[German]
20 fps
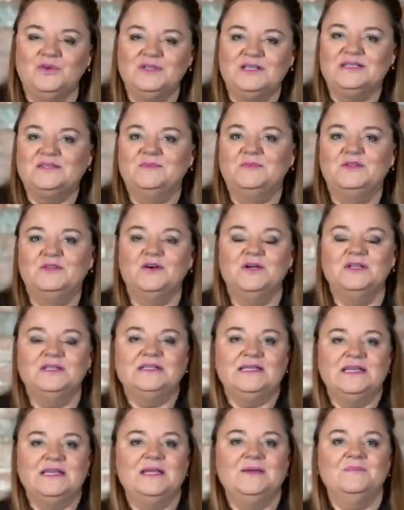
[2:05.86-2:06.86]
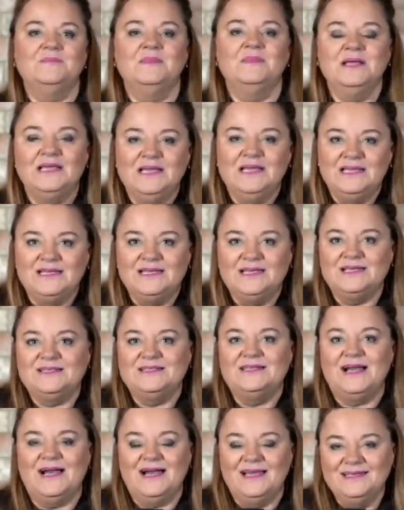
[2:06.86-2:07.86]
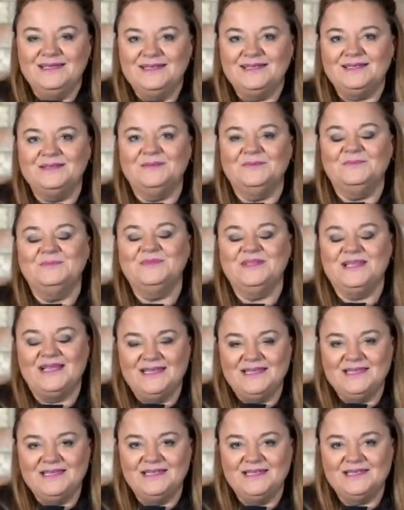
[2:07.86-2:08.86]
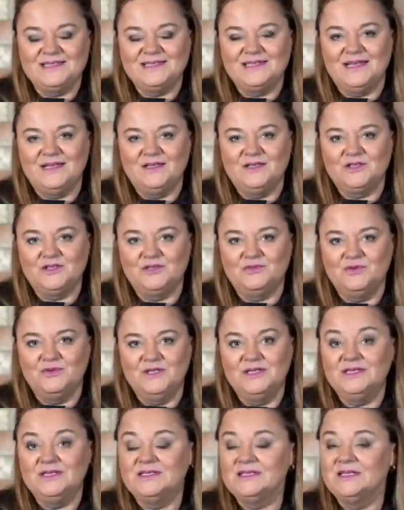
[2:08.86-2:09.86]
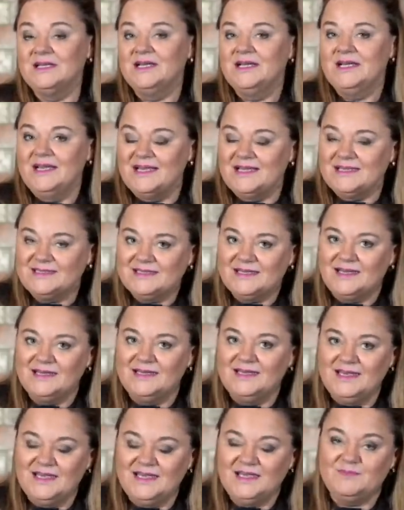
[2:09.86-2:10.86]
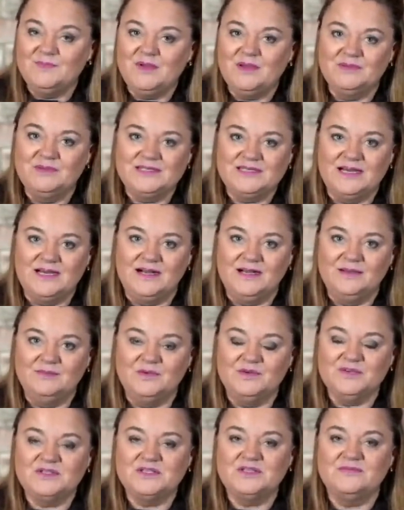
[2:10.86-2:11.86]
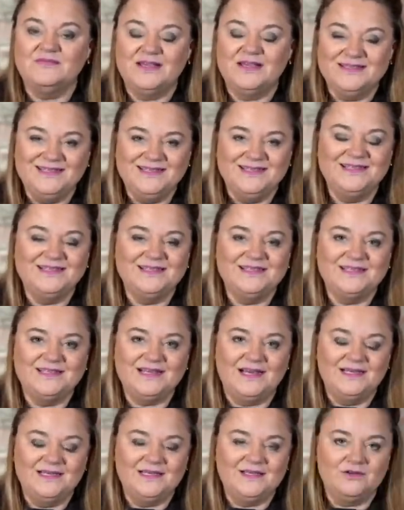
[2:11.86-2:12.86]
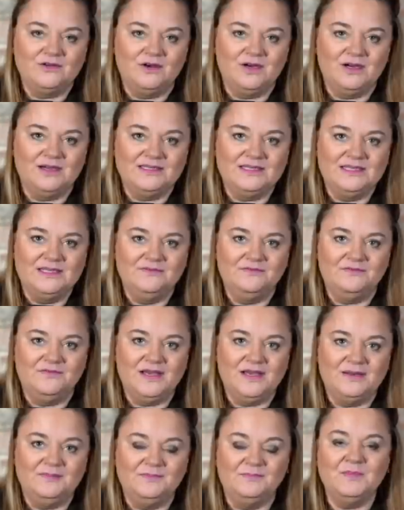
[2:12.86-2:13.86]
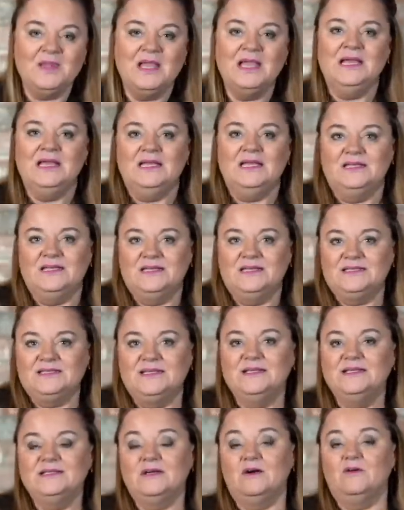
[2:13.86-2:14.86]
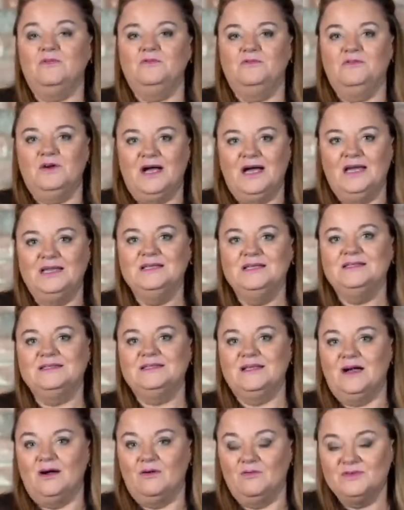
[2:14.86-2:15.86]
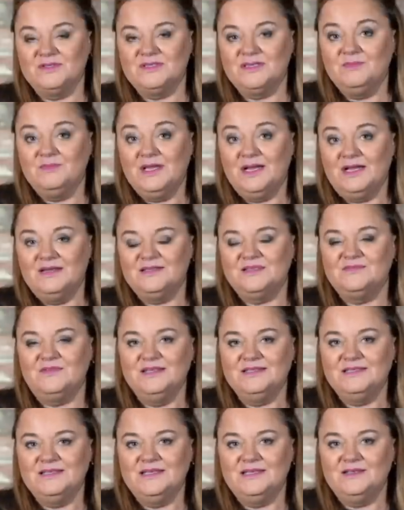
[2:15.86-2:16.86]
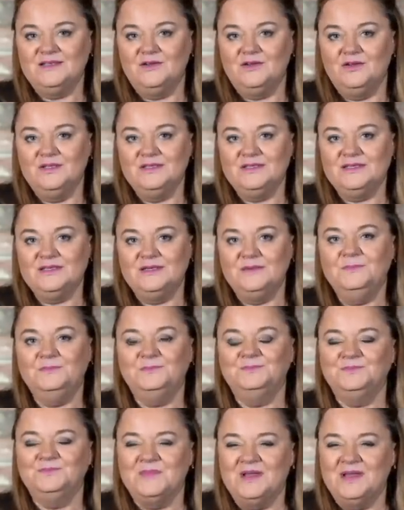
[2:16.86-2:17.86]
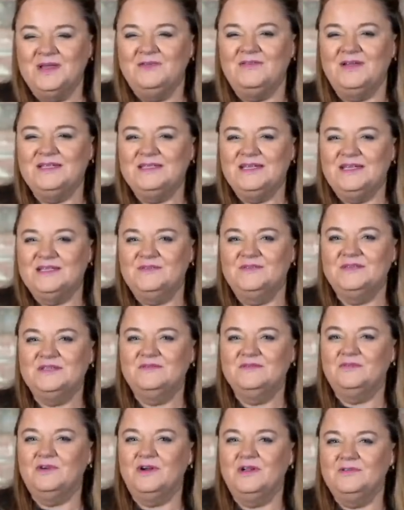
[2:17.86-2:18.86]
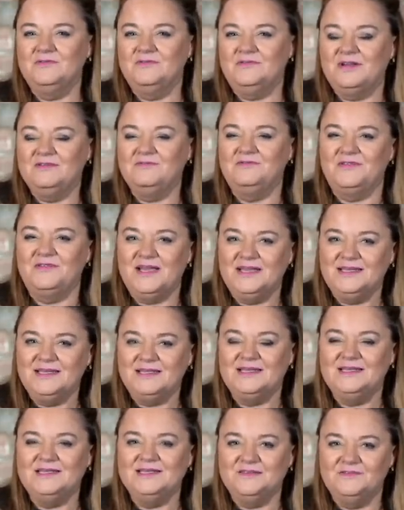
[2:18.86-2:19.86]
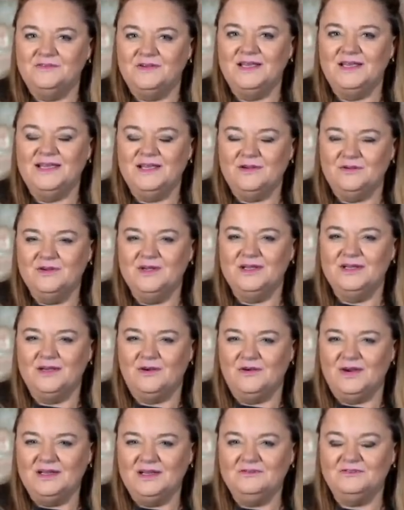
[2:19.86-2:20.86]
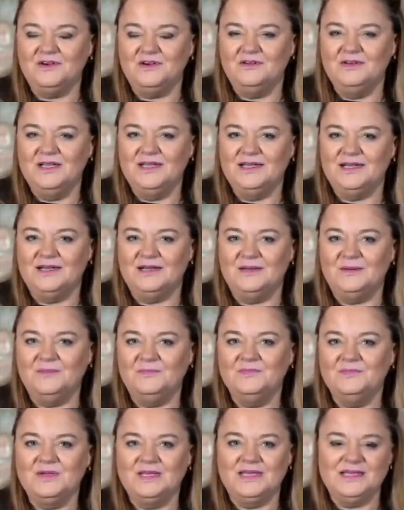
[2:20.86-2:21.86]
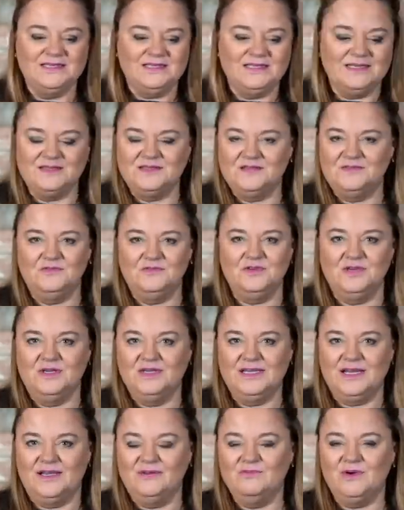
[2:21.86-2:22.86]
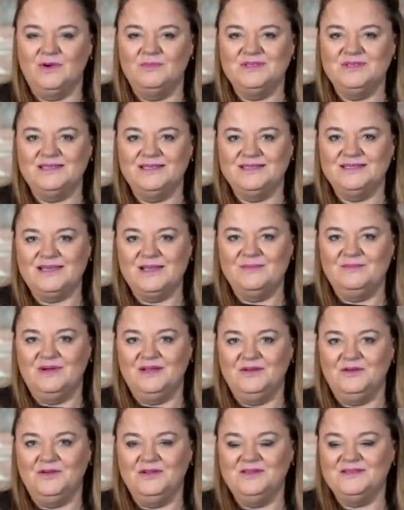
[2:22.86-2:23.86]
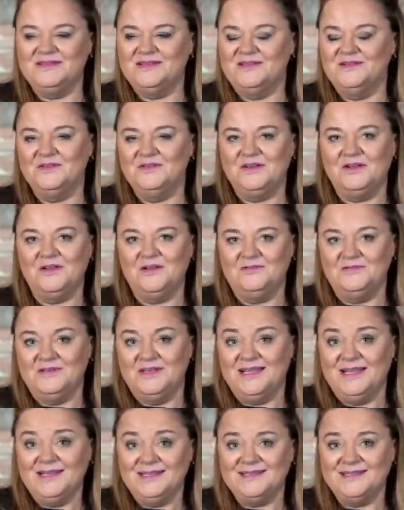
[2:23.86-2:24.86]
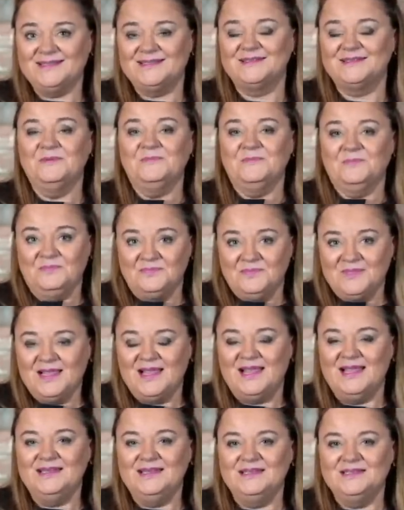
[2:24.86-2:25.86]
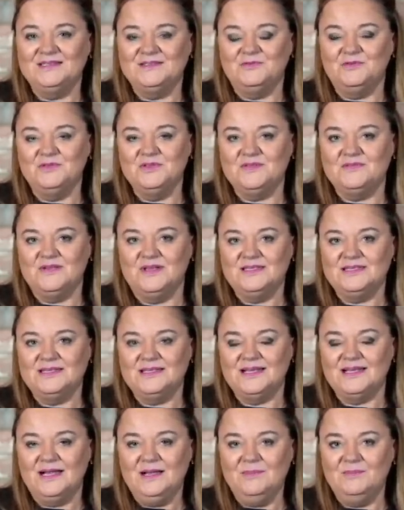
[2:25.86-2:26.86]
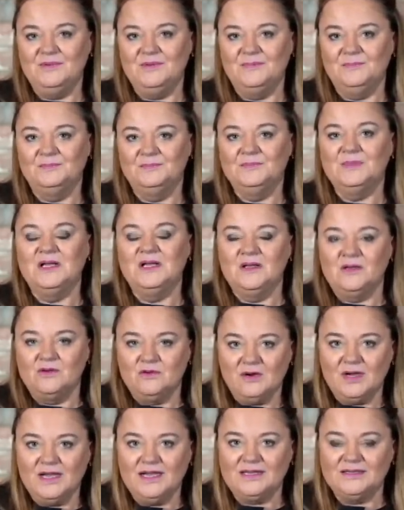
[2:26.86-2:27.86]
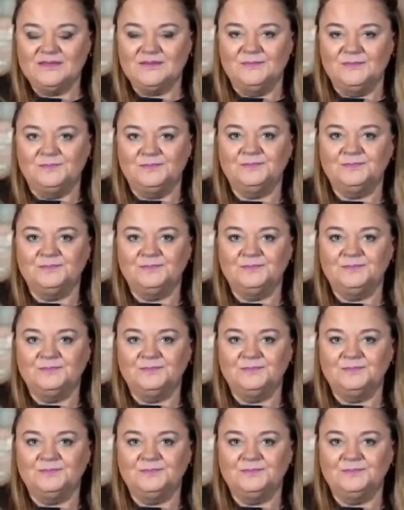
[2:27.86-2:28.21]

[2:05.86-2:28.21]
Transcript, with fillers: Und das bedeutet eben, dass der andere, der Ihnen das Geld schuldet, es dann nicht mehr bezahlen muss, wenn Sie dieses Jahr nicht noch aktiv werden. Das gilt auch für alles aus dem Jahr 2019 wenn Sie jetzt wissen wollen, wann fängt denn diese Verjährung genau an, Frau Lederer, gilt das für Januar bis Dezember 19 und läuft jetzt Ende 22 ab? Korrekt.